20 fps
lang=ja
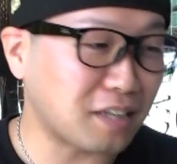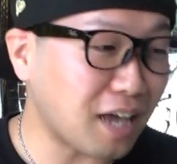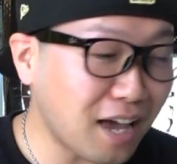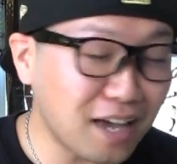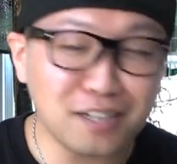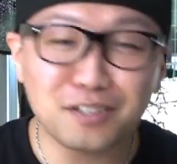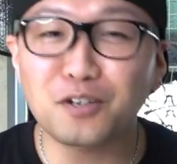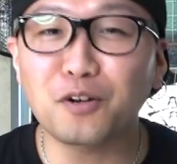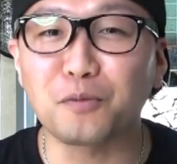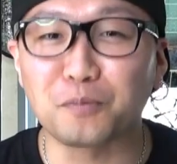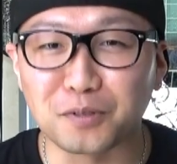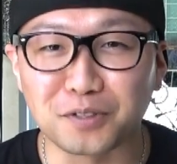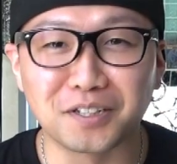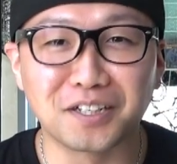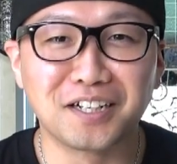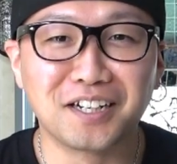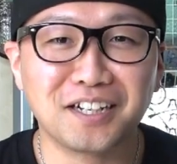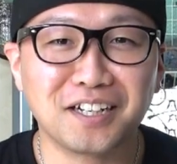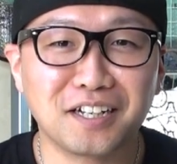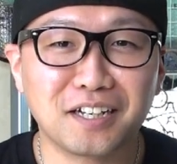ん。大丈夫？
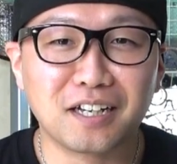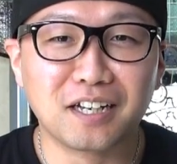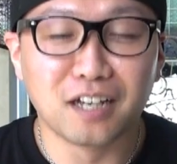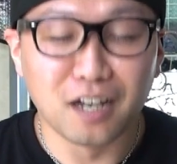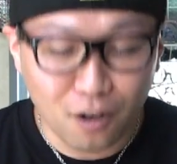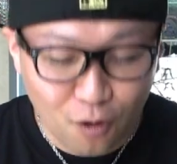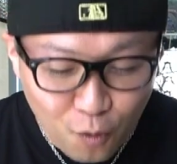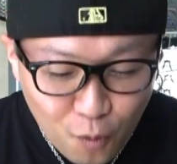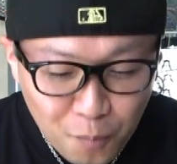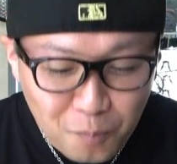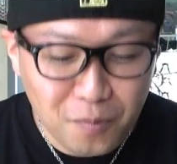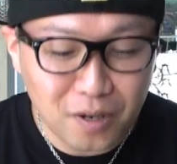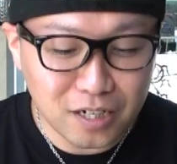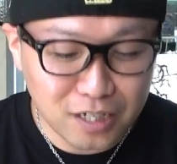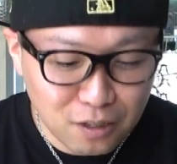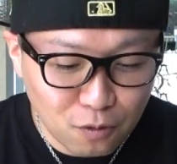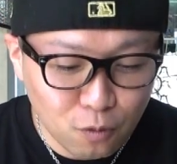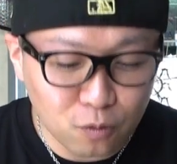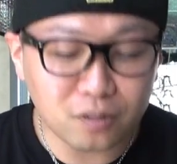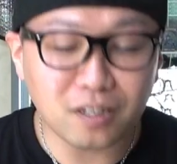ほんま
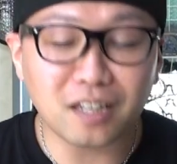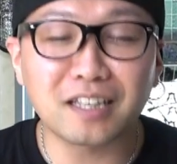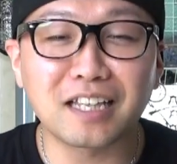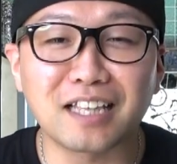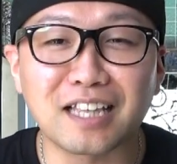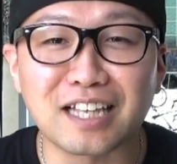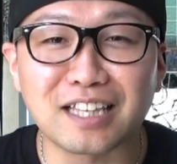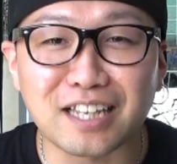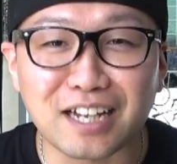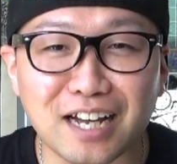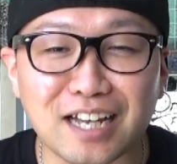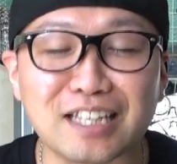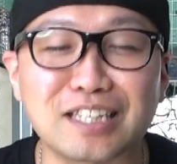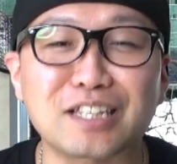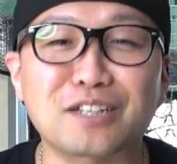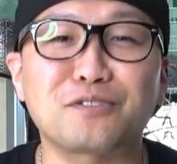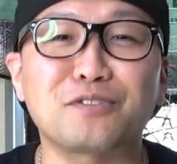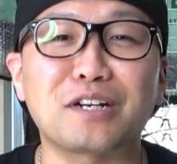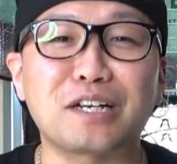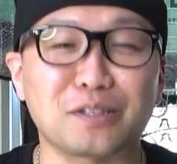にこんな値段で買っ
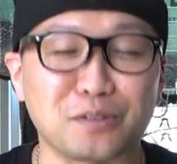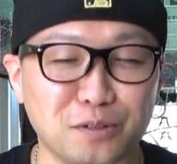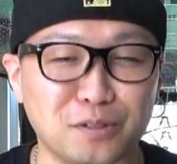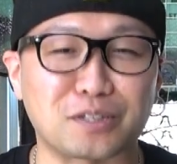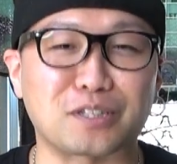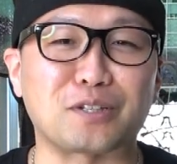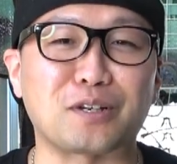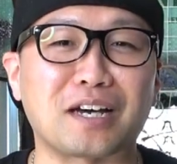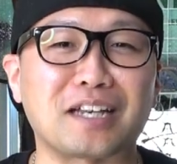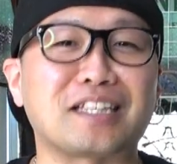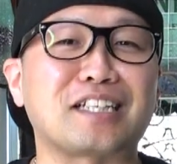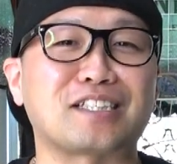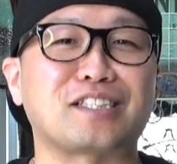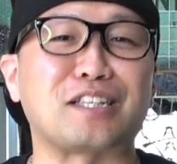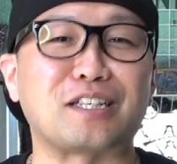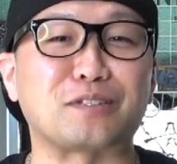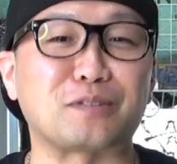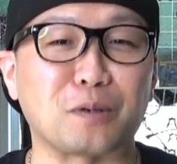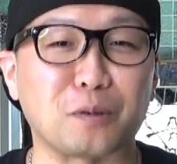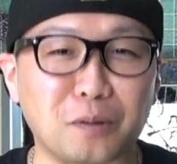てくれんのっていう
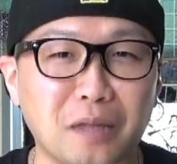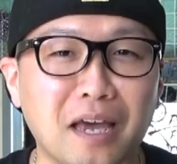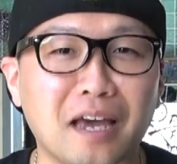話ですよ